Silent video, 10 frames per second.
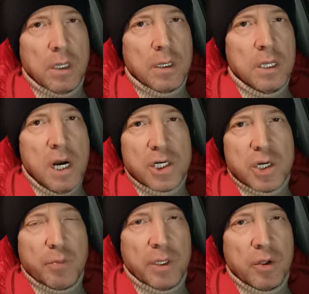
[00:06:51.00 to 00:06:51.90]

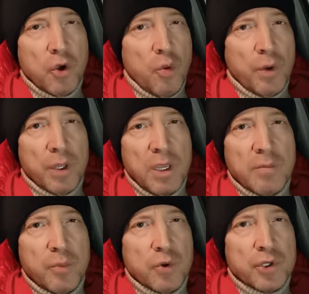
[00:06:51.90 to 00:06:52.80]
Дальше подъема не
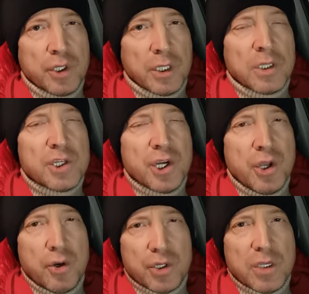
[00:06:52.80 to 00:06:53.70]
будет. Это
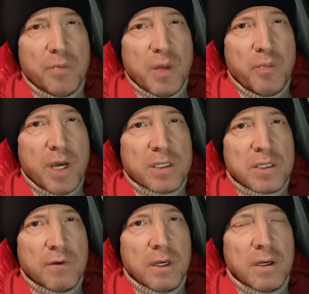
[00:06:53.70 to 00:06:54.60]
серьезное
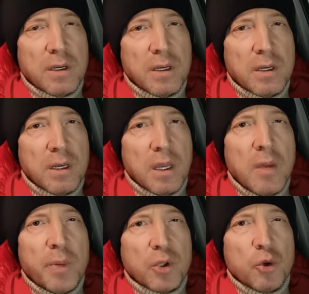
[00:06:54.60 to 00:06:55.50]
препятствие.
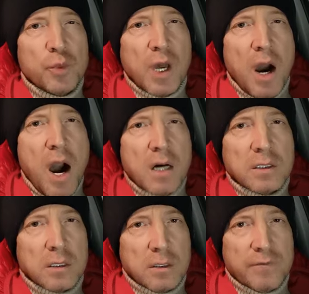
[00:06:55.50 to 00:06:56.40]
И подобный
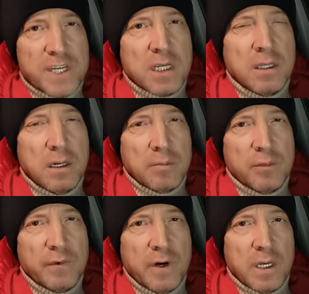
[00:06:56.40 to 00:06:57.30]
акт всегда
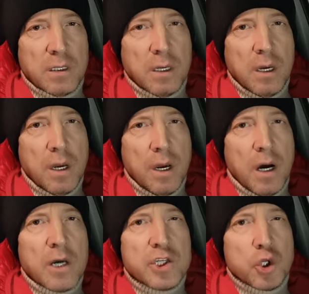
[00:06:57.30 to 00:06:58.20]
бывает
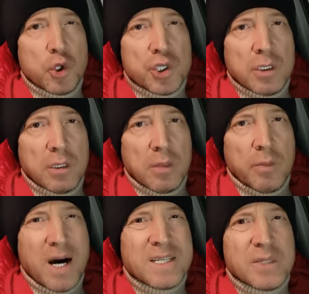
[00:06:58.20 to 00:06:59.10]

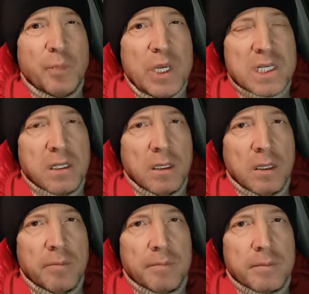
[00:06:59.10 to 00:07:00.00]
осознанным,
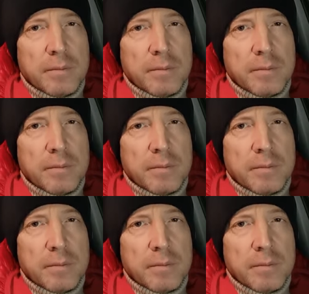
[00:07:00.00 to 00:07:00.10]
осмысленным.